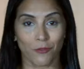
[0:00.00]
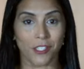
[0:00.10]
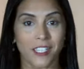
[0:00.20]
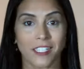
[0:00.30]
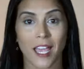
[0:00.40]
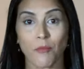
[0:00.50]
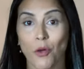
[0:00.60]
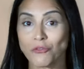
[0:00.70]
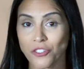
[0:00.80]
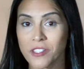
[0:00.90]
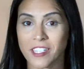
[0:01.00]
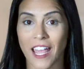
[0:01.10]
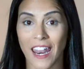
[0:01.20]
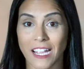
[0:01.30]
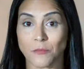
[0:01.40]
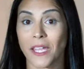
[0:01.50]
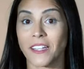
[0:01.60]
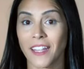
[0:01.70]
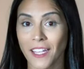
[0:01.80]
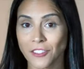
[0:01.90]
Você sabe onde instalar
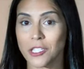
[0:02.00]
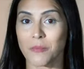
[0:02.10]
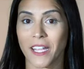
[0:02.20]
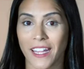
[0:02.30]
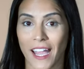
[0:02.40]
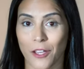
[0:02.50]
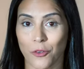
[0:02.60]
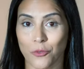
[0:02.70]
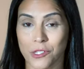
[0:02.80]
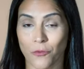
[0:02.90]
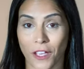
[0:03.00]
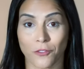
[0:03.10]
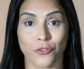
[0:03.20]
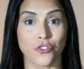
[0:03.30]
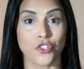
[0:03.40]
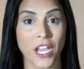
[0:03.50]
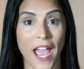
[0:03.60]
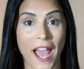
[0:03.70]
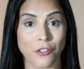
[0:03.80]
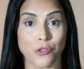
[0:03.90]
pendentes metálicos feitos de
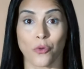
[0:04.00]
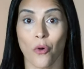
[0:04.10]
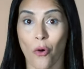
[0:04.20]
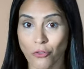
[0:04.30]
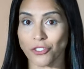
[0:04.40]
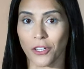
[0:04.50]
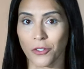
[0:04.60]
aço ou de